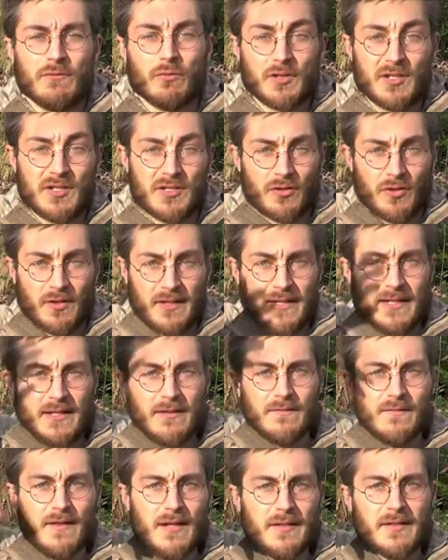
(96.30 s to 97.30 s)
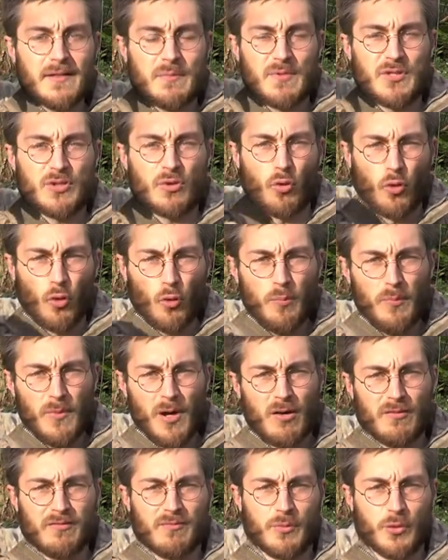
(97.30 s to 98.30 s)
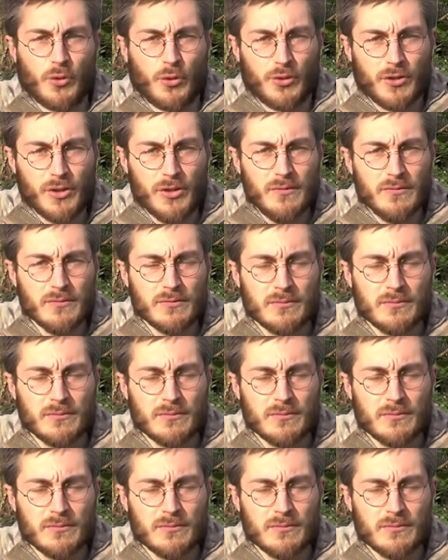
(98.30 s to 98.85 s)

wo die Sonne hinfällt, nämlich oben auf dem Rücken.